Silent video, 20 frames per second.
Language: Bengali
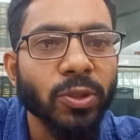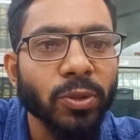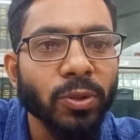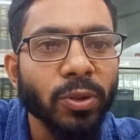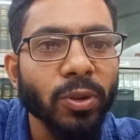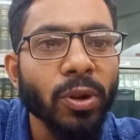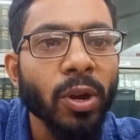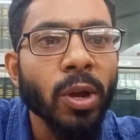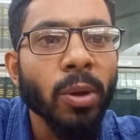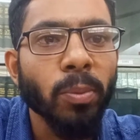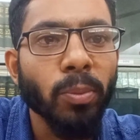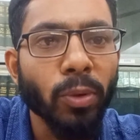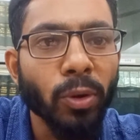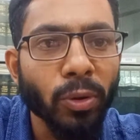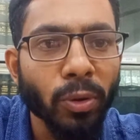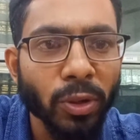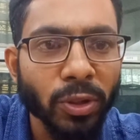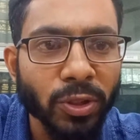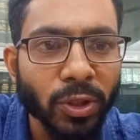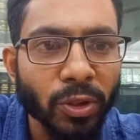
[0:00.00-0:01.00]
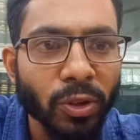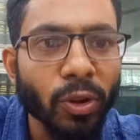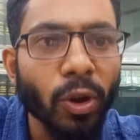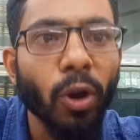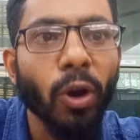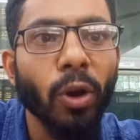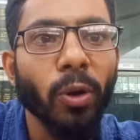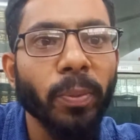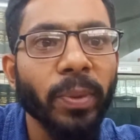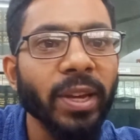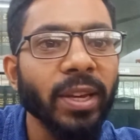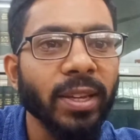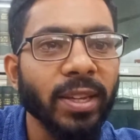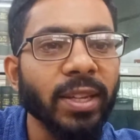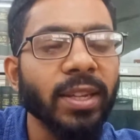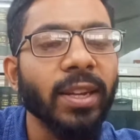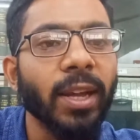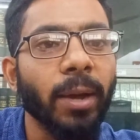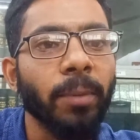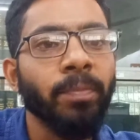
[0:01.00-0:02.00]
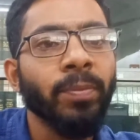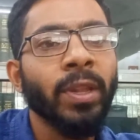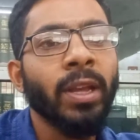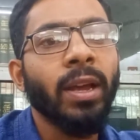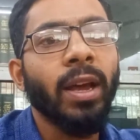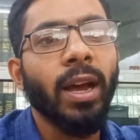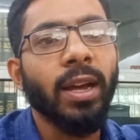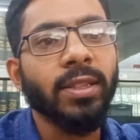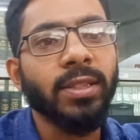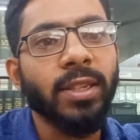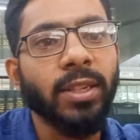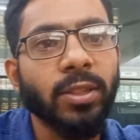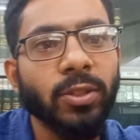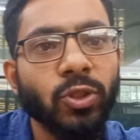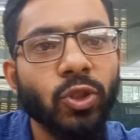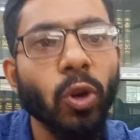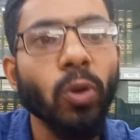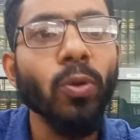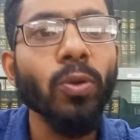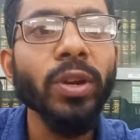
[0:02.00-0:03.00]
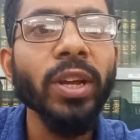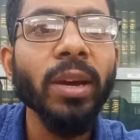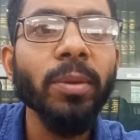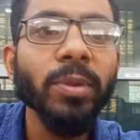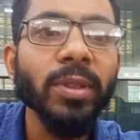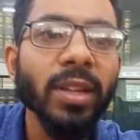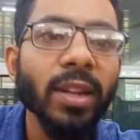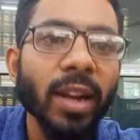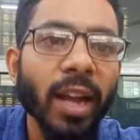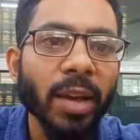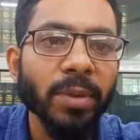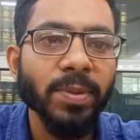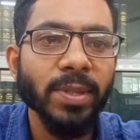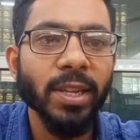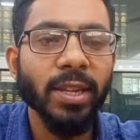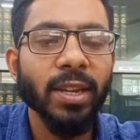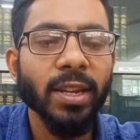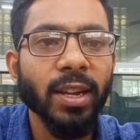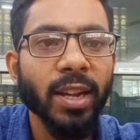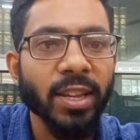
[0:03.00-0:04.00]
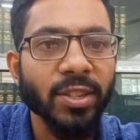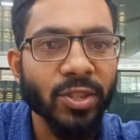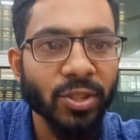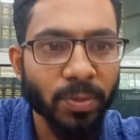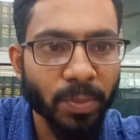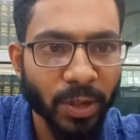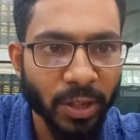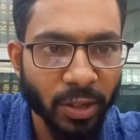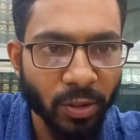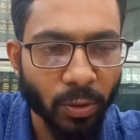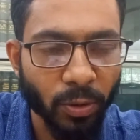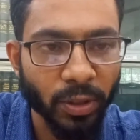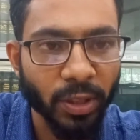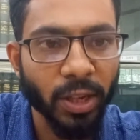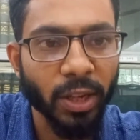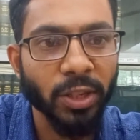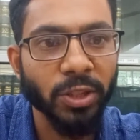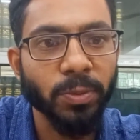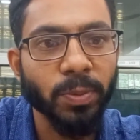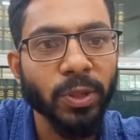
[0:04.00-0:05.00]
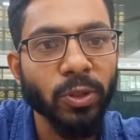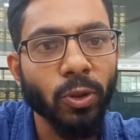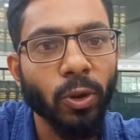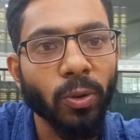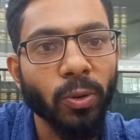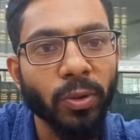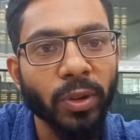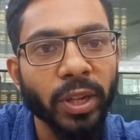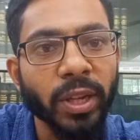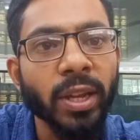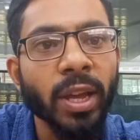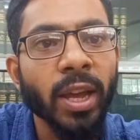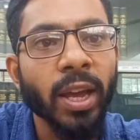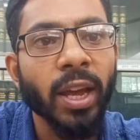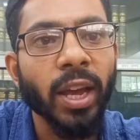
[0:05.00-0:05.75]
জন্য মঙ্গলজনক হবে কি না আচ্ছা যখনই আমাদের লাইফ সাইকেল অ্যাসেসমেন্টের কথা আসবে তখনই